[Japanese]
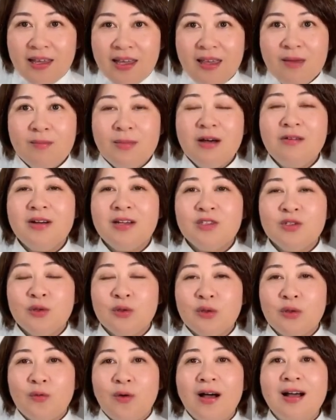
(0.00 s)
今は
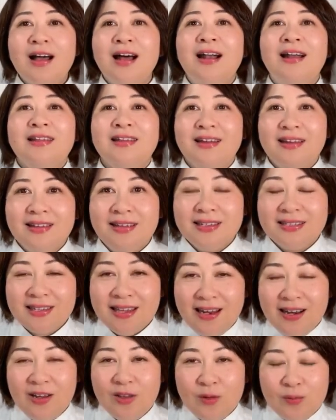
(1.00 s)
ちょっとわからないです
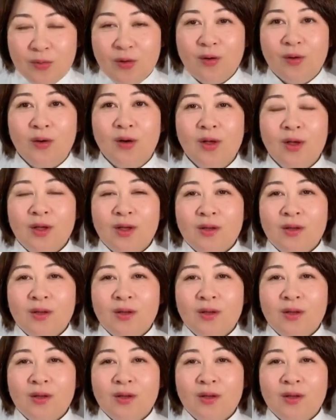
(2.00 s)
けれども、